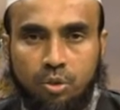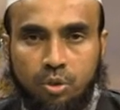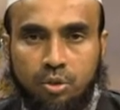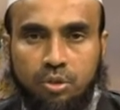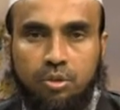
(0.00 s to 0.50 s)

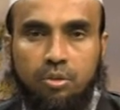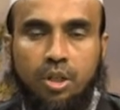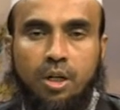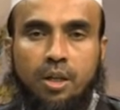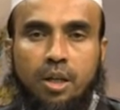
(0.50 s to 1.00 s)
দর্শক
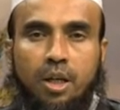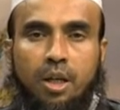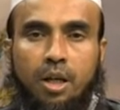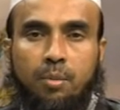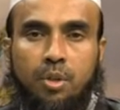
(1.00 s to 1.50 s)
শ্রোতা
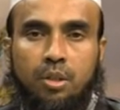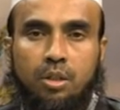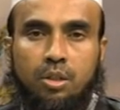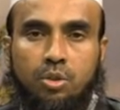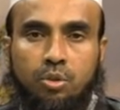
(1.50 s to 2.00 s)

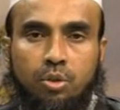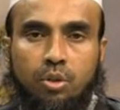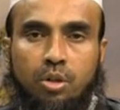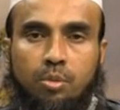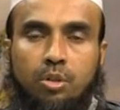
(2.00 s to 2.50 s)
আপনাদের
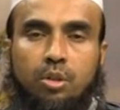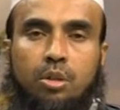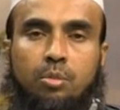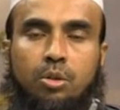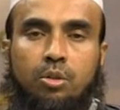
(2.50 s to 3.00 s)
সুন্দর এবং
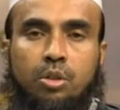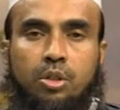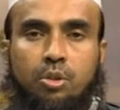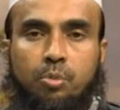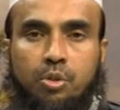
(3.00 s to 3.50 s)
জীবন
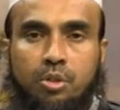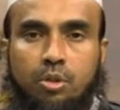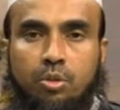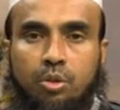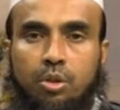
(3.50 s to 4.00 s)
ঘনিষ্ঠ
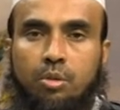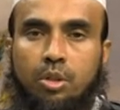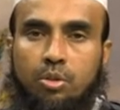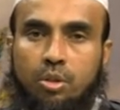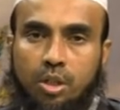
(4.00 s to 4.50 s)
প্রশ্নের উত্তর
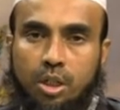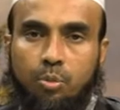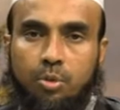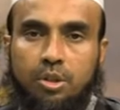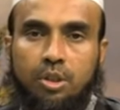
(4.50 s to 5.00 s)
দেওয়ার জন্য এখানে
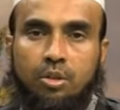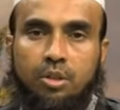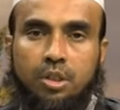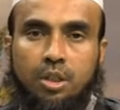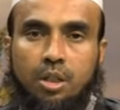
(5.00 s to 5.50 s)
উপস্থিত
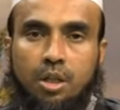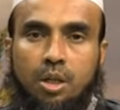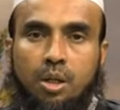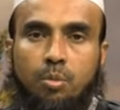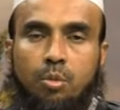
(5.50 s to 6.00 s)
রয়েছেন
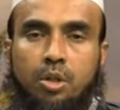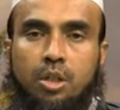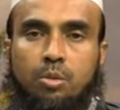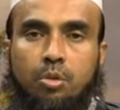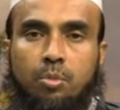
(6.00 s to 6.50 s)
মুমিনের
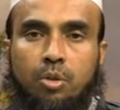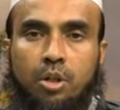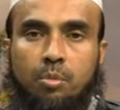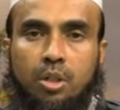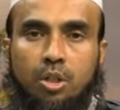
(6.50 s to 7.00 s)
জীবন
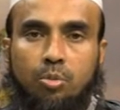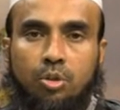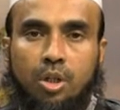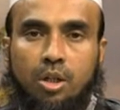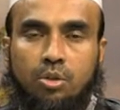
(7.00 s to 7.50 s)
প্রোগ্রামের
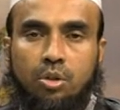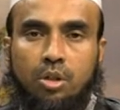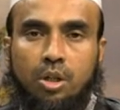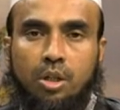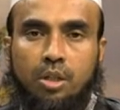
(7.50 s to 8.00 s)
নিয়মিত আলোচক
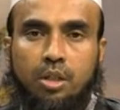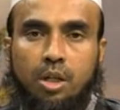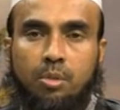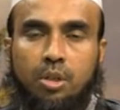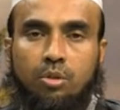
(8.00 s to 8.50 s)

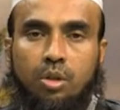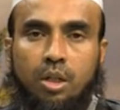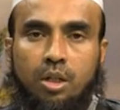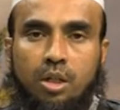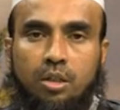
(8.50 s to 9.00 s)
জামিয়াতুল
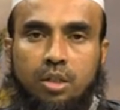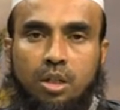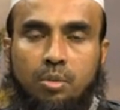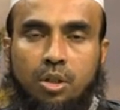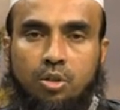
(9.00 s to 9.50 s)
খায়ের আল
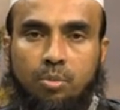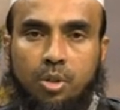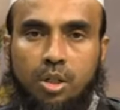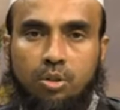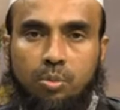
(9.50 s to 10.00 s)
ইসলামিয়ার
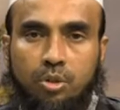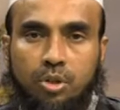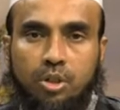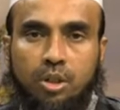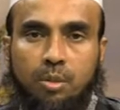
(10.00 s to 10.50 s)
সম্মানিত
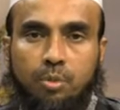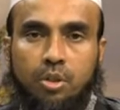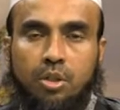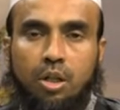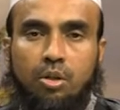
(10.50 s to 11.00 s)
প্রতিষ্ঠাতা
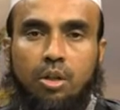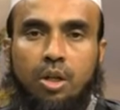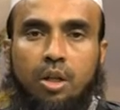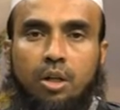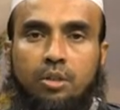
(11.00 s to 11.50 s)
পরিচালক
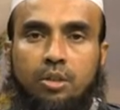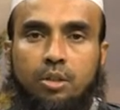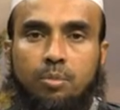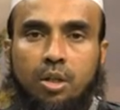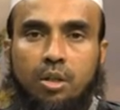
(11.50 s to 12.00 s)

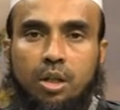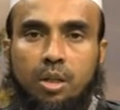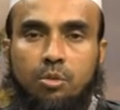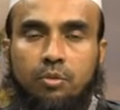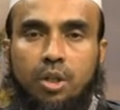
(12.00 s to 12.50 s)
হজরত মাওলানা
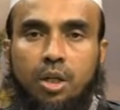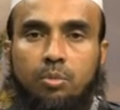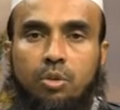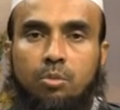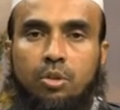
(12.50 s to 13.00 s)
মুফতি
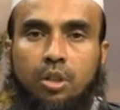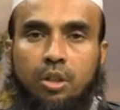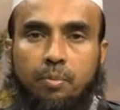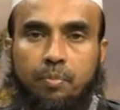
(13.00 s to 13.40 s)
আব্দুল মুন্তাকিম